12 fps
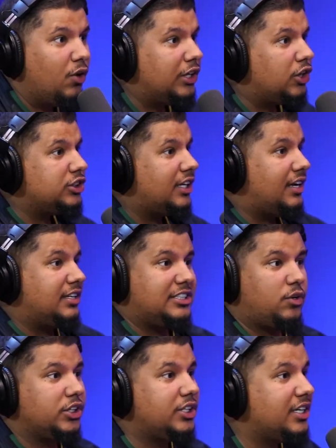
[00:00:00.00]
Costa Gate.
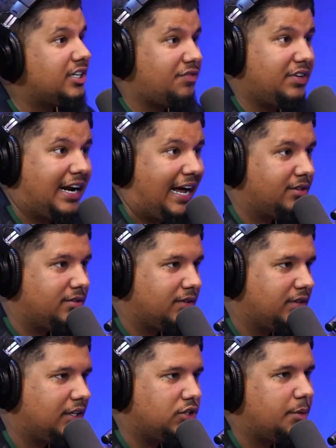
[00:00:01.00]
Costa Gate é virado.
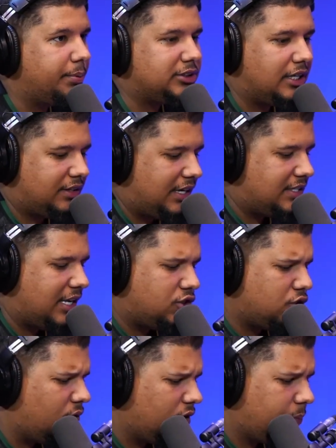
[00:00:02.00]
E eu tinha apostado 300
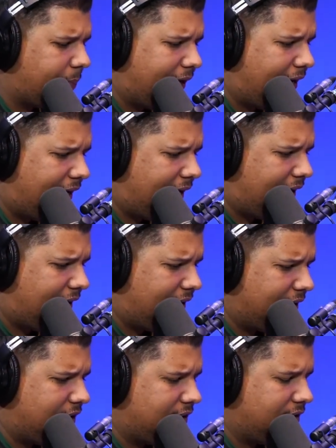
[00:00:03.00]
conto pra...
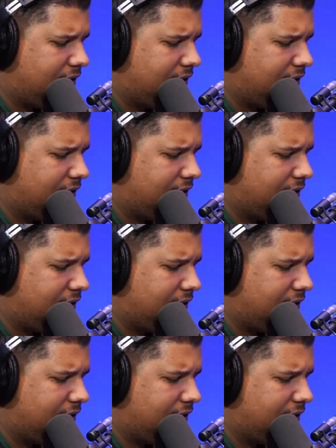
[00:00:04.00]
Aqui.